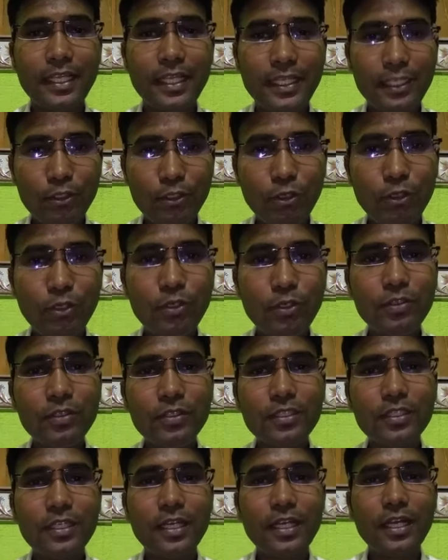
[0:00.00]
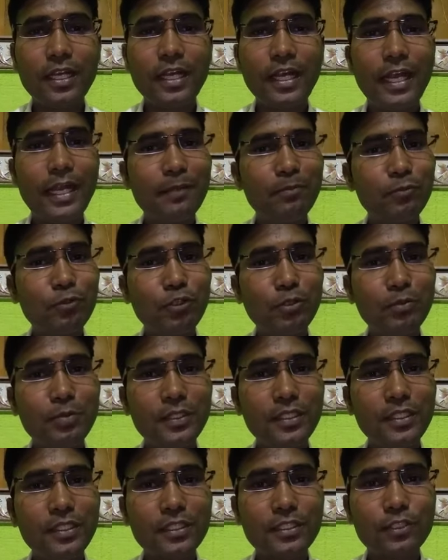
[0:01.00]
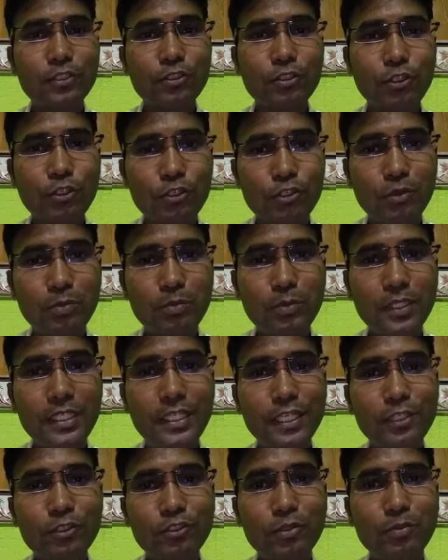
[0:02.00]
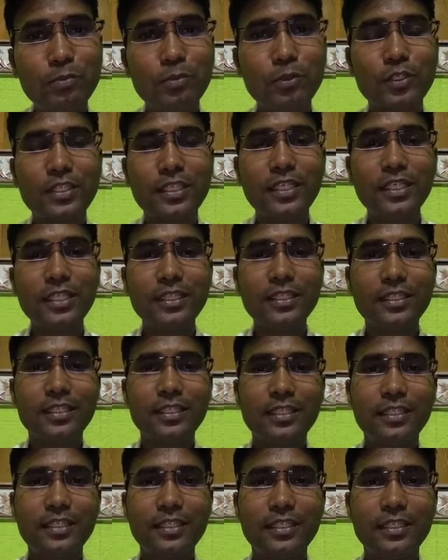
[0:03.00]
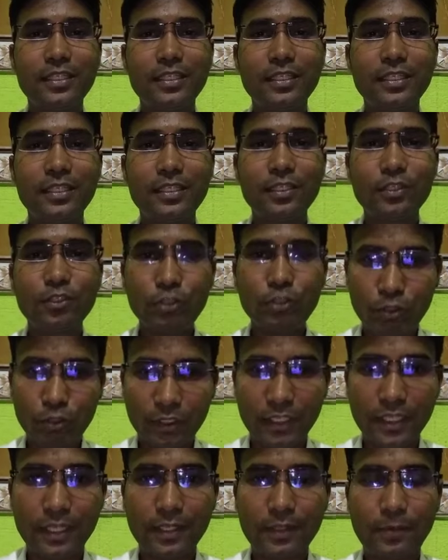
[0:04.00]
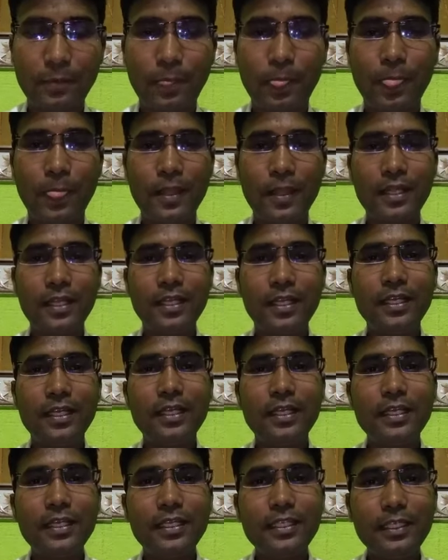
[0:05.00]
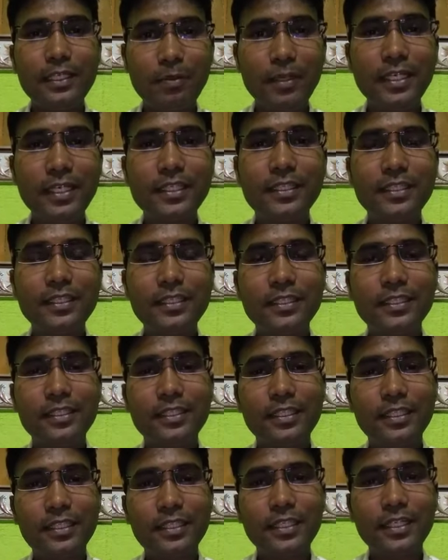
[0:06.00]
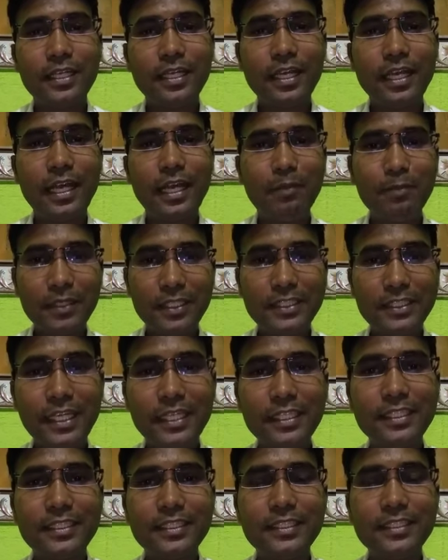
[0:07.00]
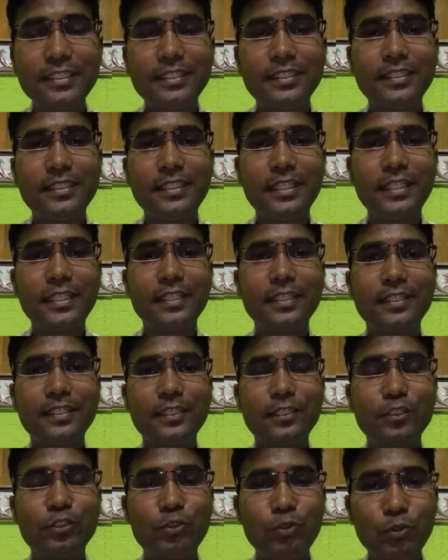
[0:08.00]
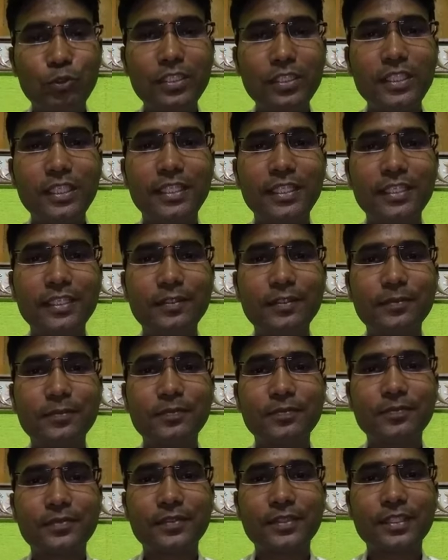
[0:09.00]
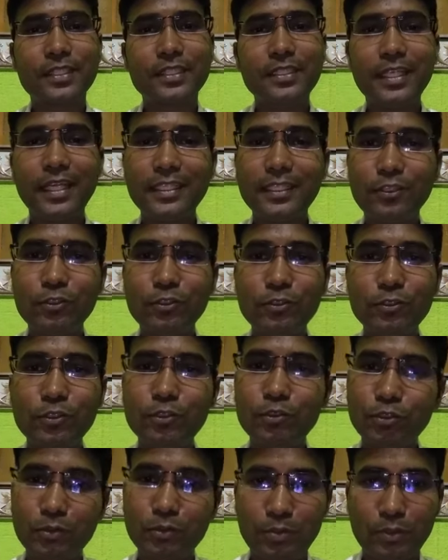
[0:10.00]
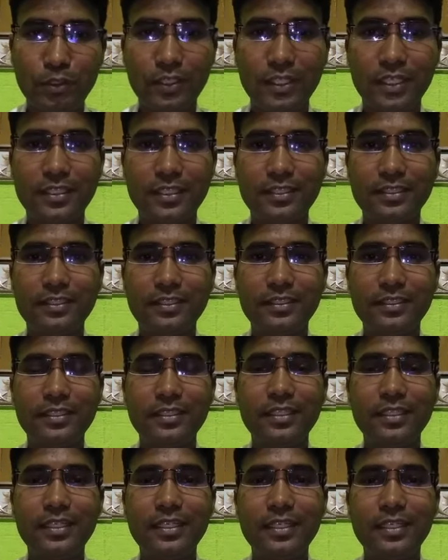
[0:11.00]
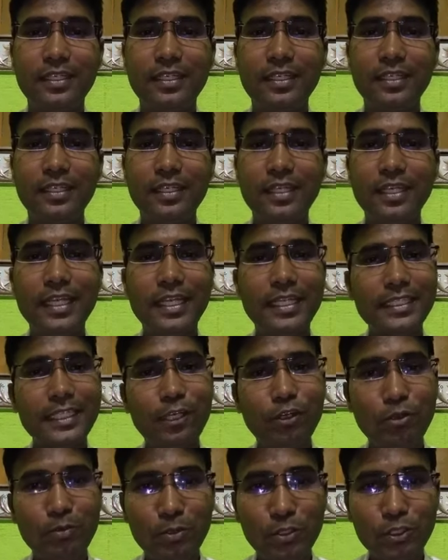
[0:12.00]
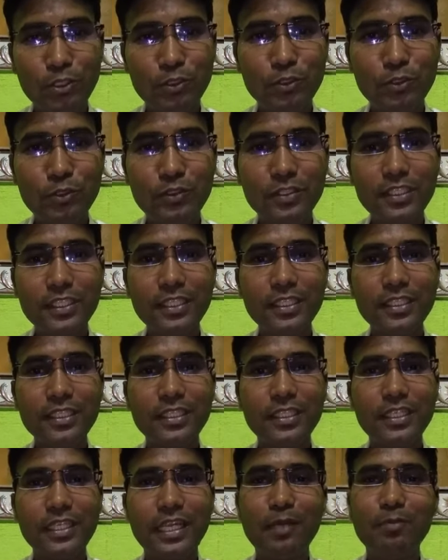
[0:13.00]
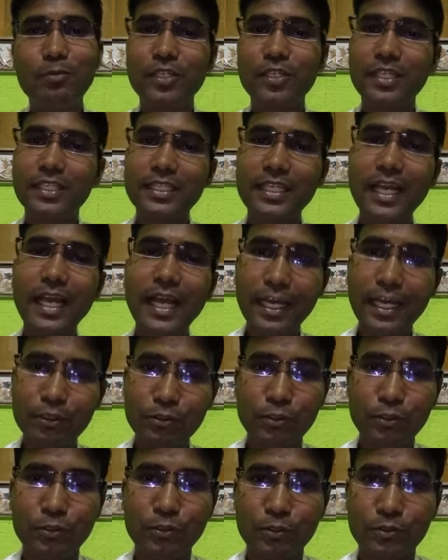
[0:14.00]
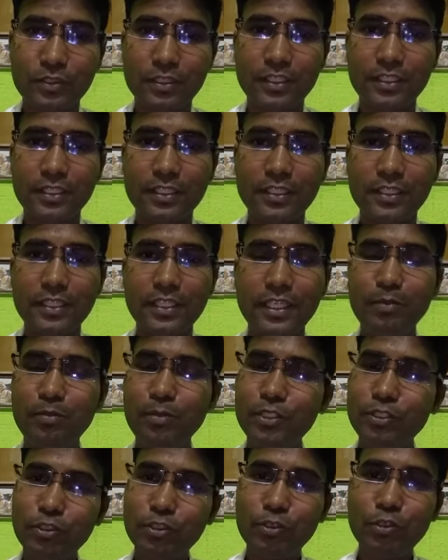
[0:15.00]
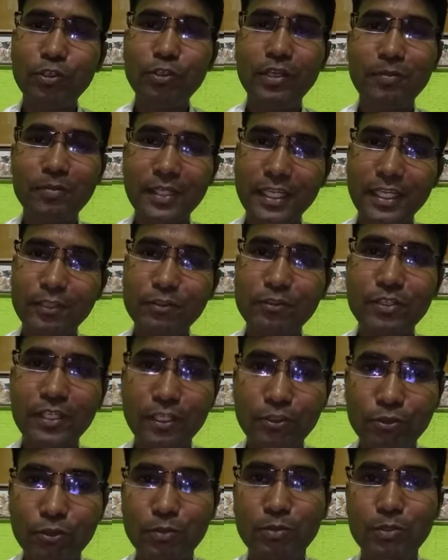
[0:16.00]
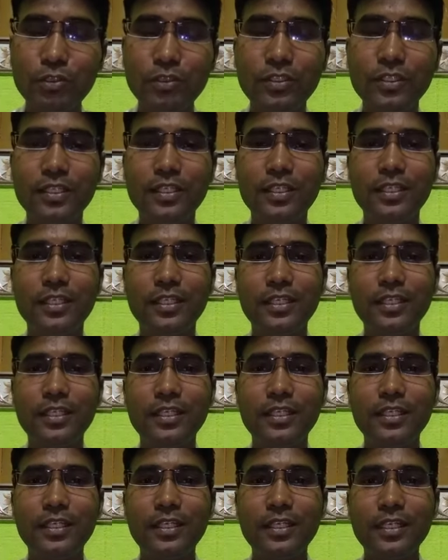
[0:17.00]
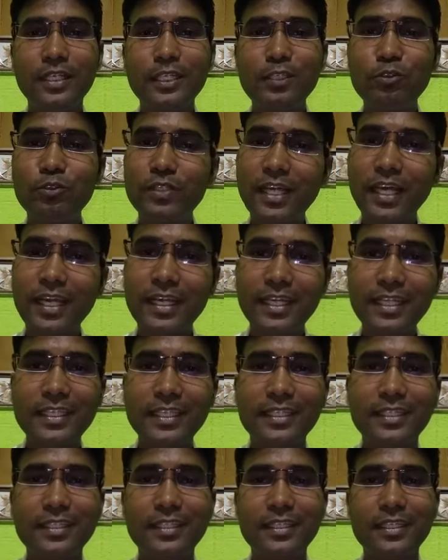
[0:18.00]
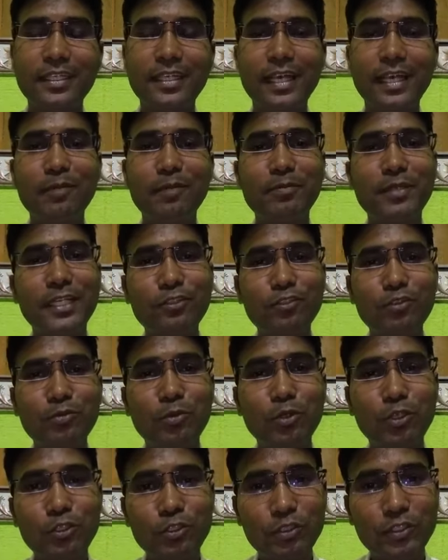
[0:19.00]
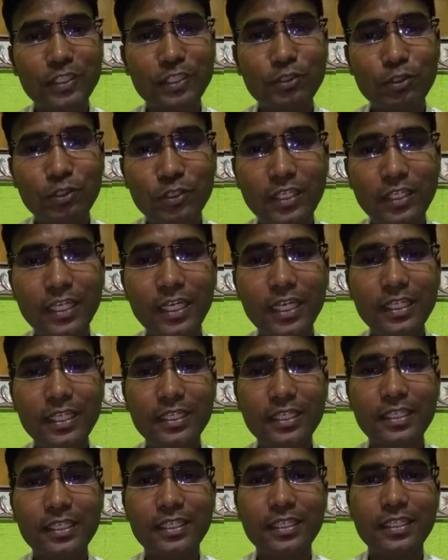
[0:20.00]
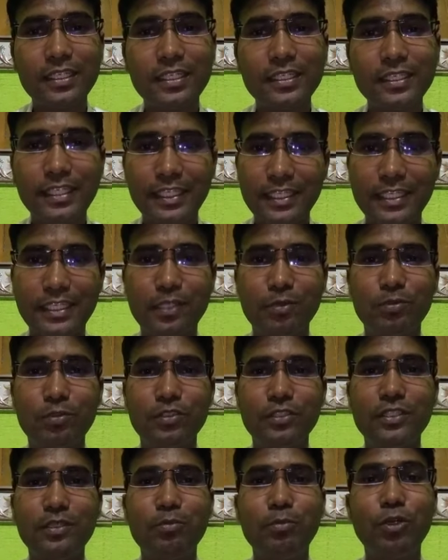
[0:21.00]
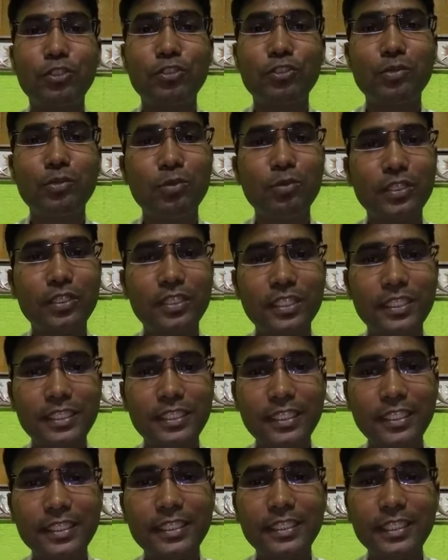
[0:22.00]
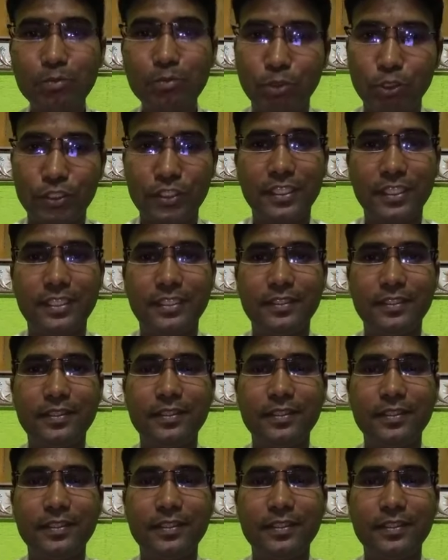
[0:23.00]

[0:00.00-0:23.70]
এই হলো আয়ম কপির তর্কবিজ্ঞান সম্পর্কে সংজ্ঞা এবারে আমরা জানি যে যুক্তি সাধারণত দুই প্রকার একটা অবরোহ যুক্তি এবং একটা আরোহ যুক্তি এই বিষয়গুলোও আমরা আলোচনা করব কিন্তু তার আগে আমরা একটু বচনের সংজ্ঞা দেখে নেব যে বচন বলতে ঠিক কি বোঝায়